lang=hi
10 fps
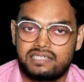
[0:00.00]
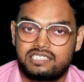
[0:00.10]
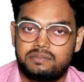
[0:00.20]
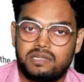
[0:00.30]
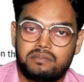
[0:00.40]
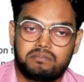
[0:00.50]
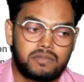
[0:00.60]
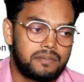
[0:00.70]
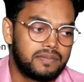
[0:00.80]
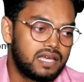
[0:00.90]
क्या इसमें
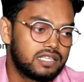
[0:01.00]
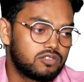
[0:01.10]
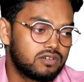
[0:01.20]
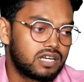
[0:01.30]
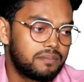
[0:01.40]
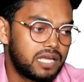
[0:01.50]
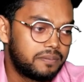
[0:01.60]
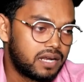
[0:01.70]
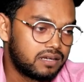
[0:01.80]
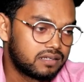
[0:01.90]
मामला है तो अगर आप
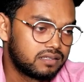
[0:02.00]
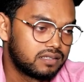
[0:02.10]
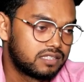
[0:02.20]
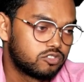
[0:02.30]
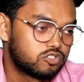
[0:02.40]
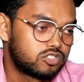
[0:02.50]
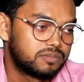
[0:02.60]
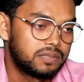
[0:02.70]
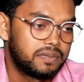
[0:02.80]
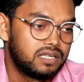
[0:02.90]
यहाँ पर आकर के देखते हो तो
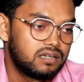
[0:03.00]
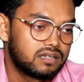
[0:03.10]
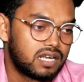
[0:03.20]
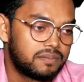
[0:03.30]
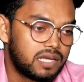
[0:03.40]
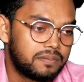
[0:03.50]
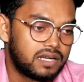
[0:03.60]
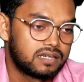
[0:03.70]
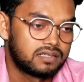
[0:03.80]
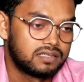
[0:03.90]
सबसे पहले अगर आप यहाँ
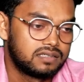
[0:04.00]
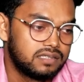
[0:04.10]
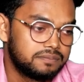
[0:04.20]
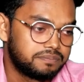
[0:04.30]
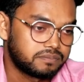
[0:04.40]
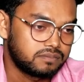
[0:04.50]
पर आकर देखिए